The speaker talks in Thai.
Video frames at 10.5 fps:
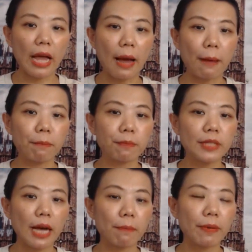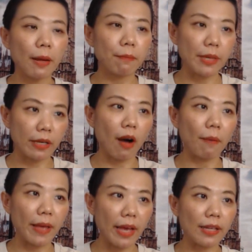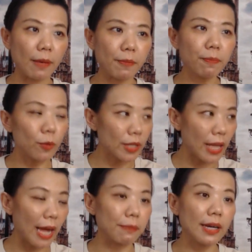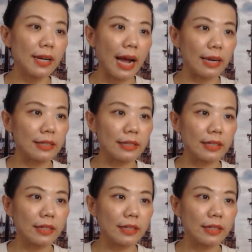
ทำทำพามีกรอบเองเนี่ยพี่ปูถ่ายเบื้องหลังเลย